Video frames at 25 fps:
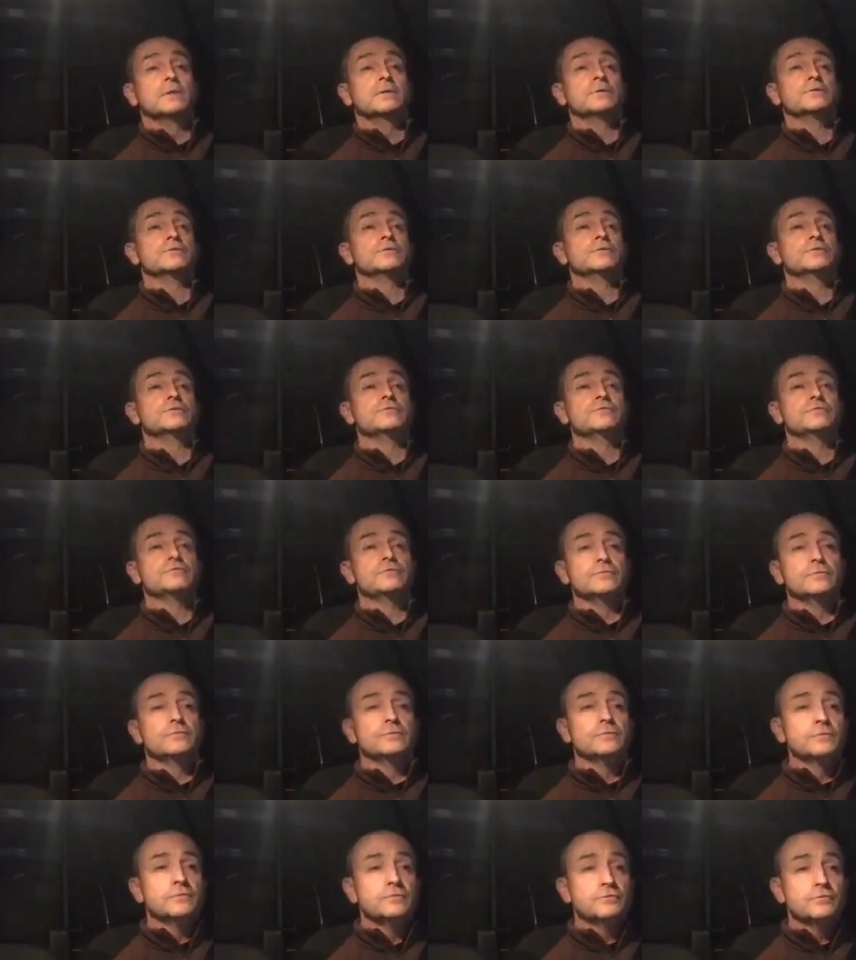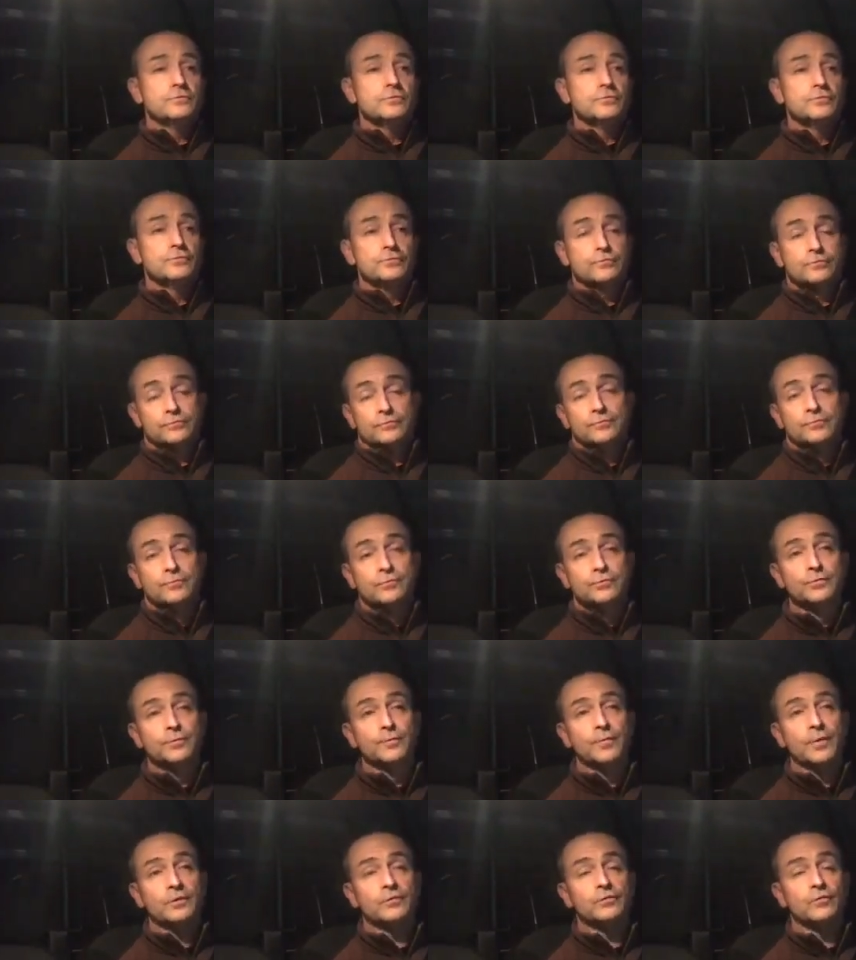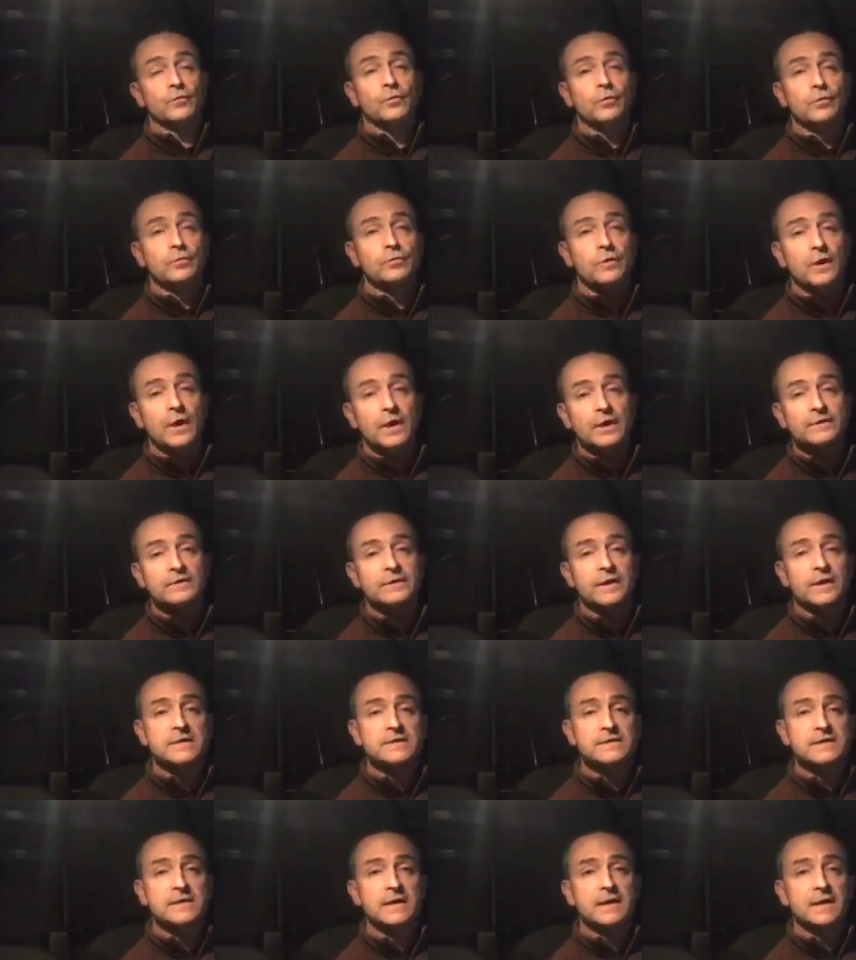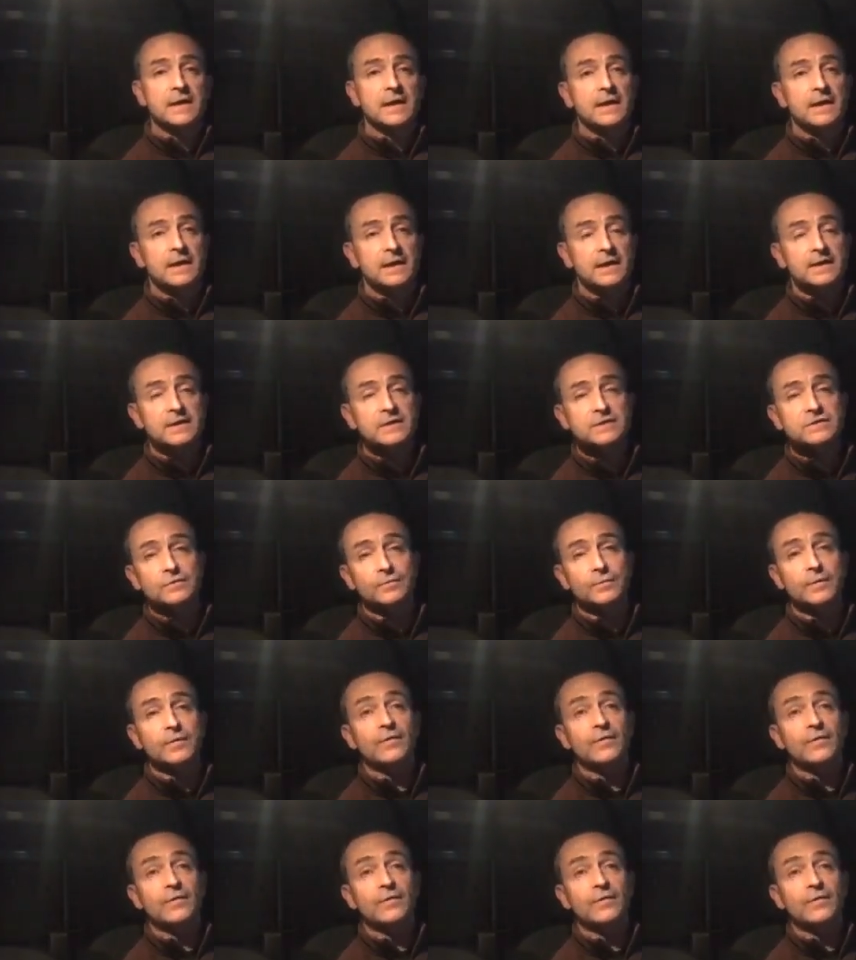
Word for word: je ne suis, je, me suis pas trop encore intéressé à la, question.